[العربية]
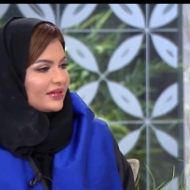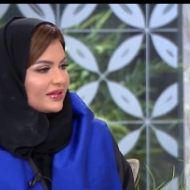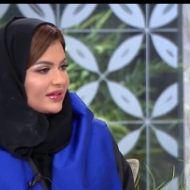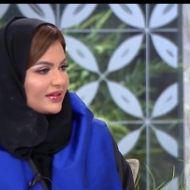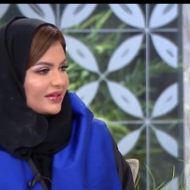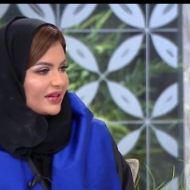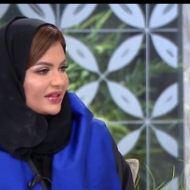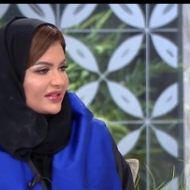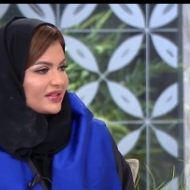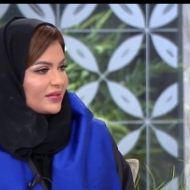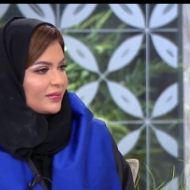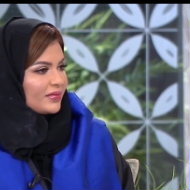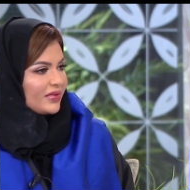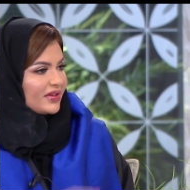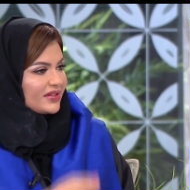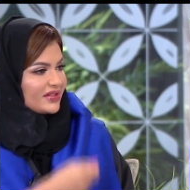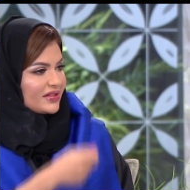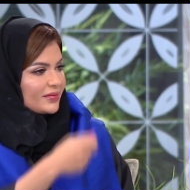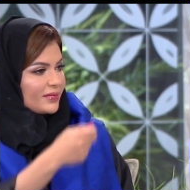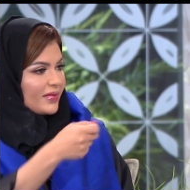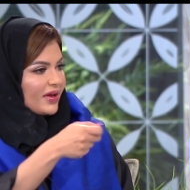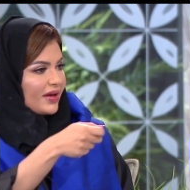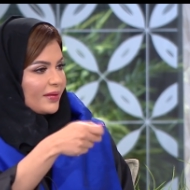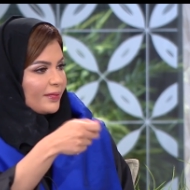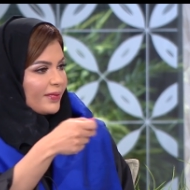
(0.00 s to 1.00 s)
الرسم اللي
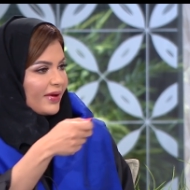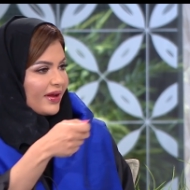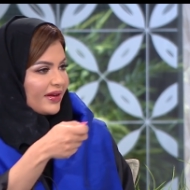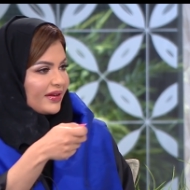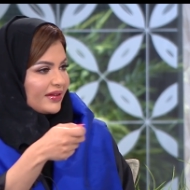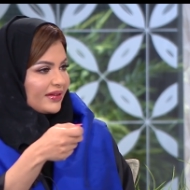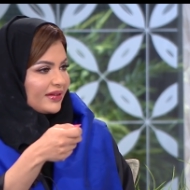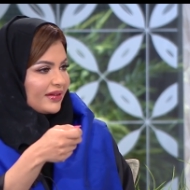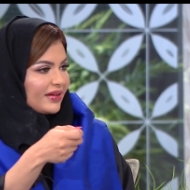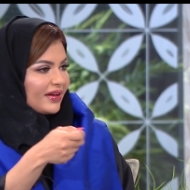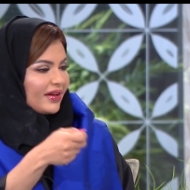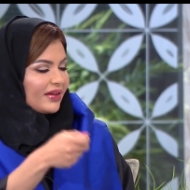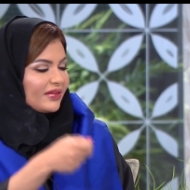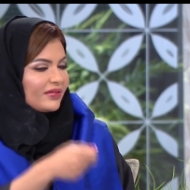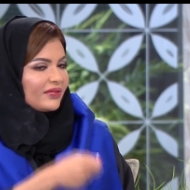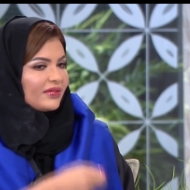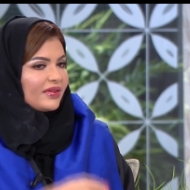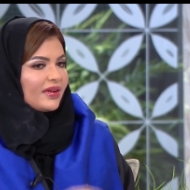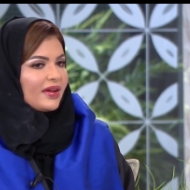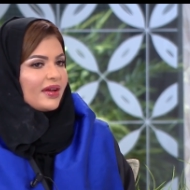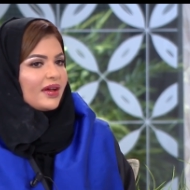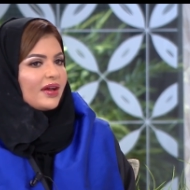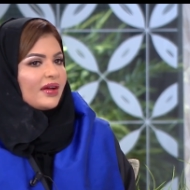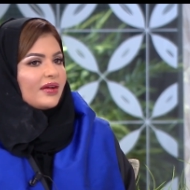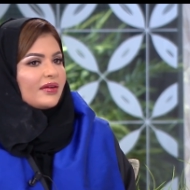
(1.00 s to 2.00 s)
اسمها البالت
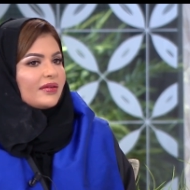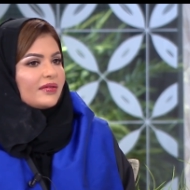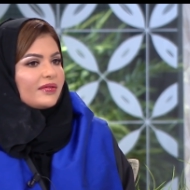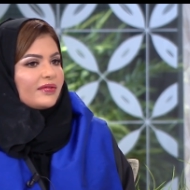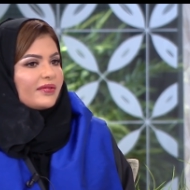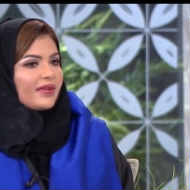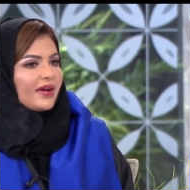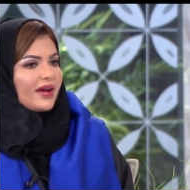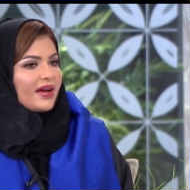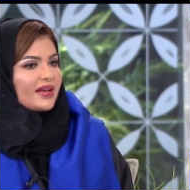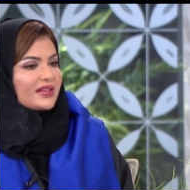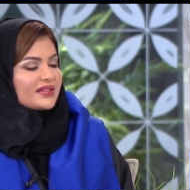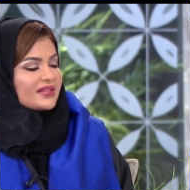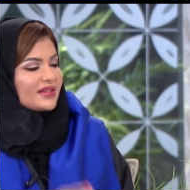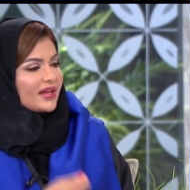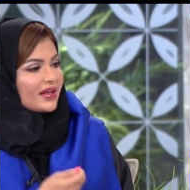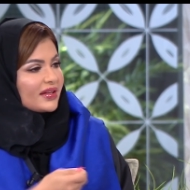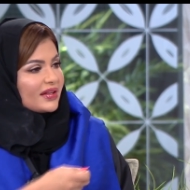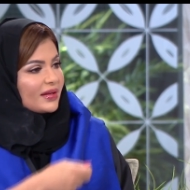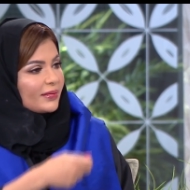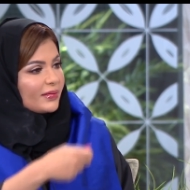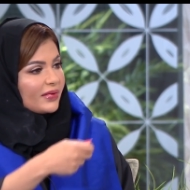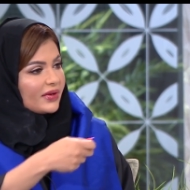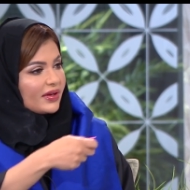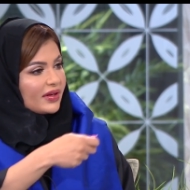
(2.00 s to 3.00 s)
نايف
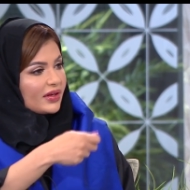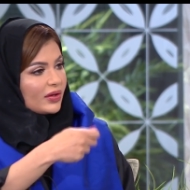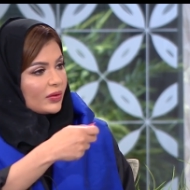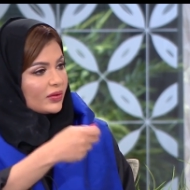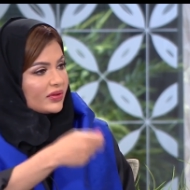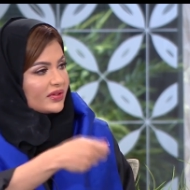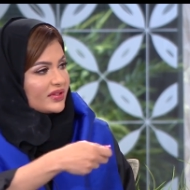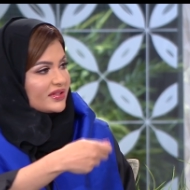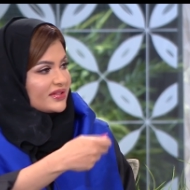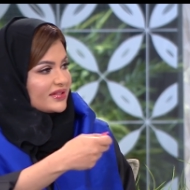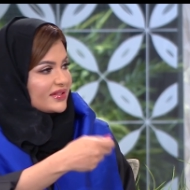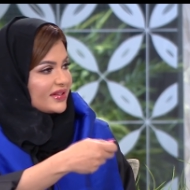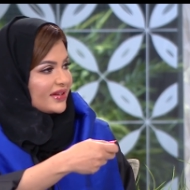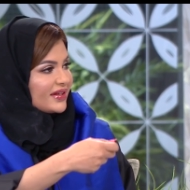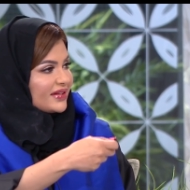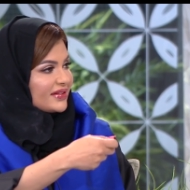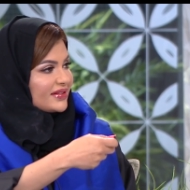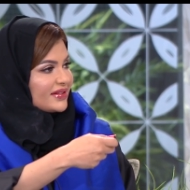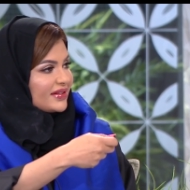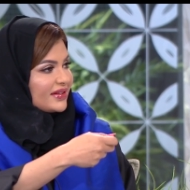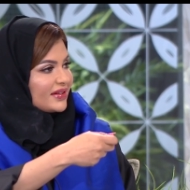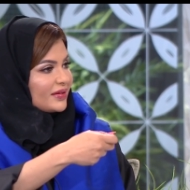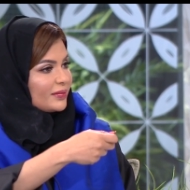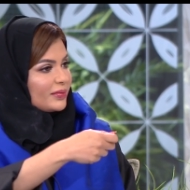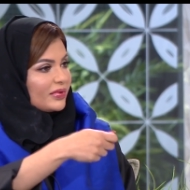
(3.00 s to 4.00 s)
فاستخدم اللون
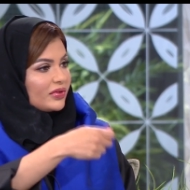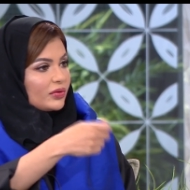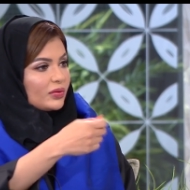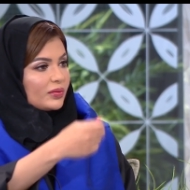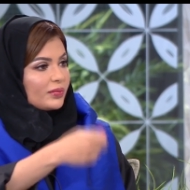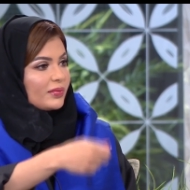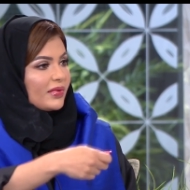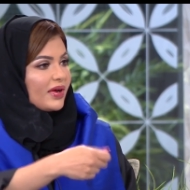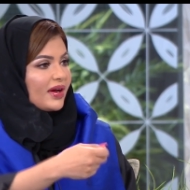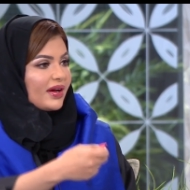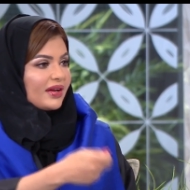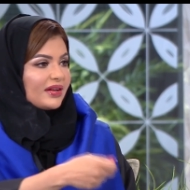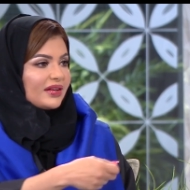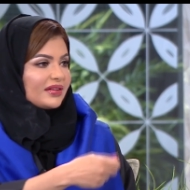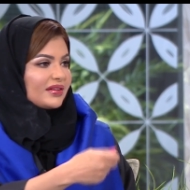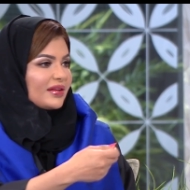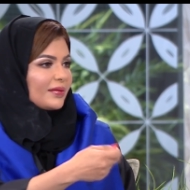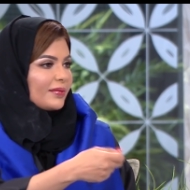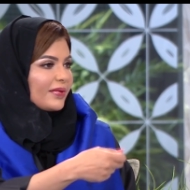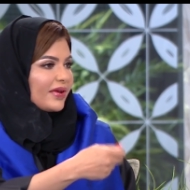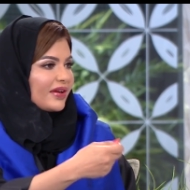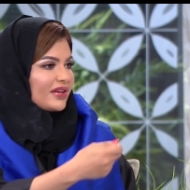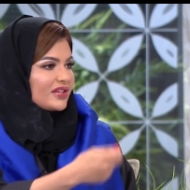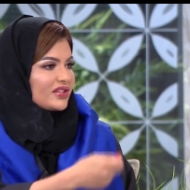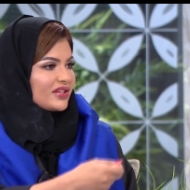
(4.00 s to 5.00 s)
الزيتي بدون ما اخلطه
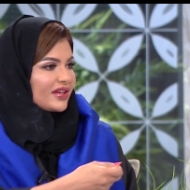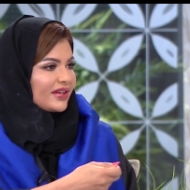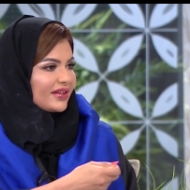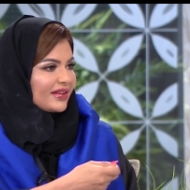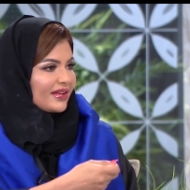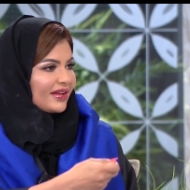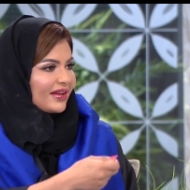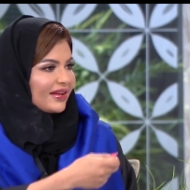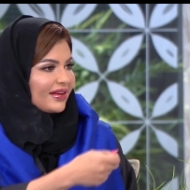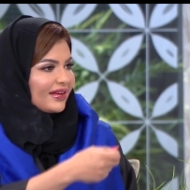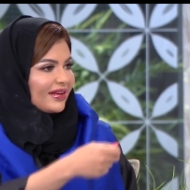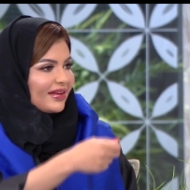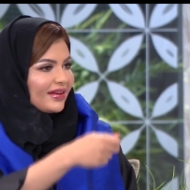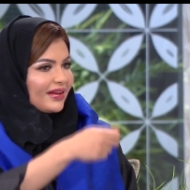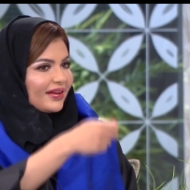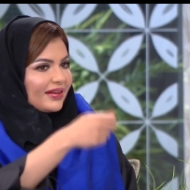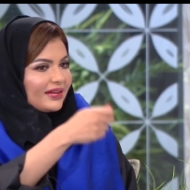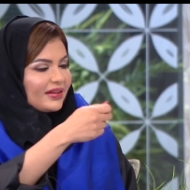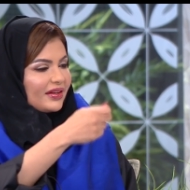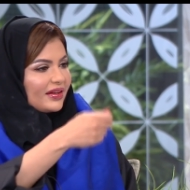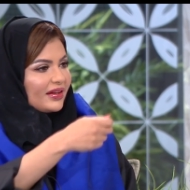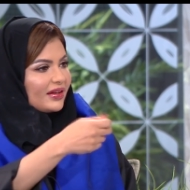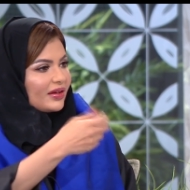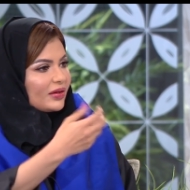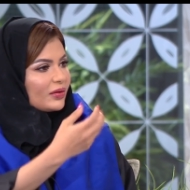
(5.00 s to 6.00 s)
باي شيء ثاني
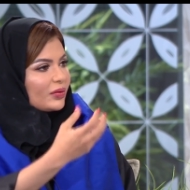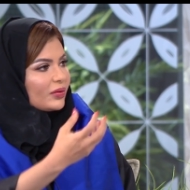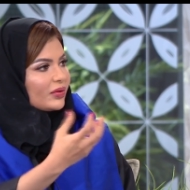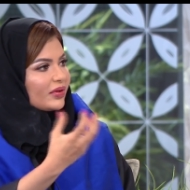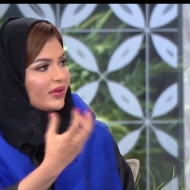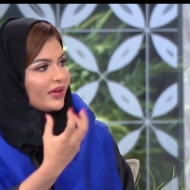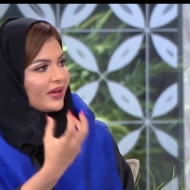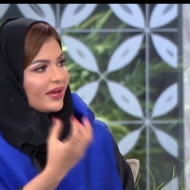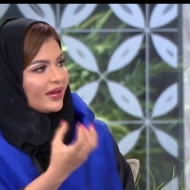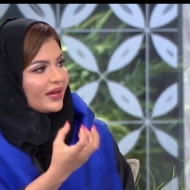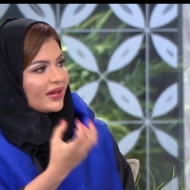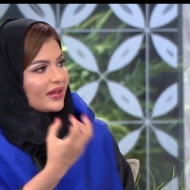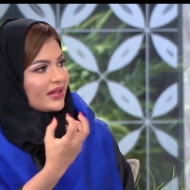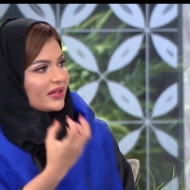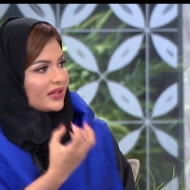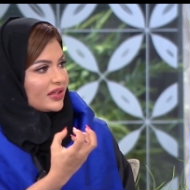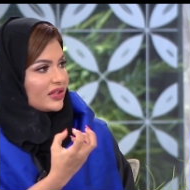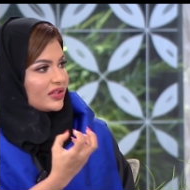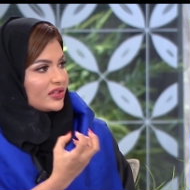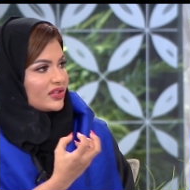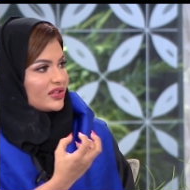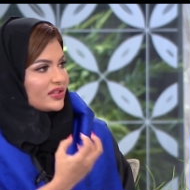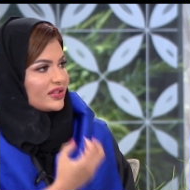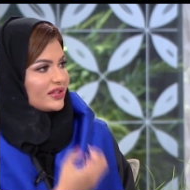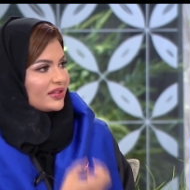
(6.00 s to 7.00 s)
يعني جميل. يكون
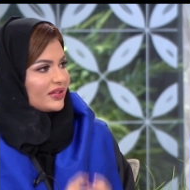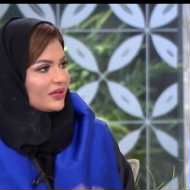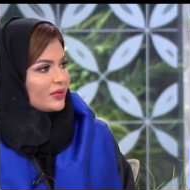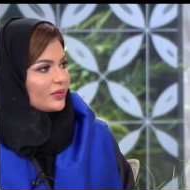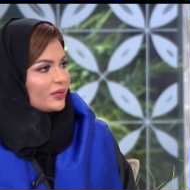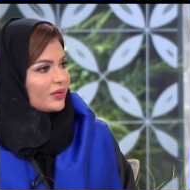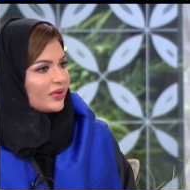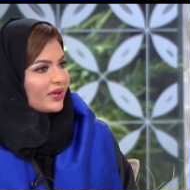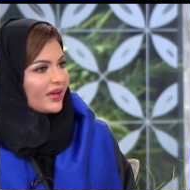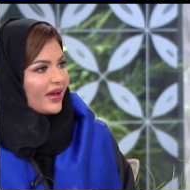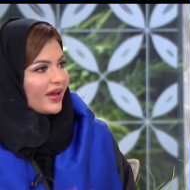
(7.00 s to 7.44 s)
ريتش يكون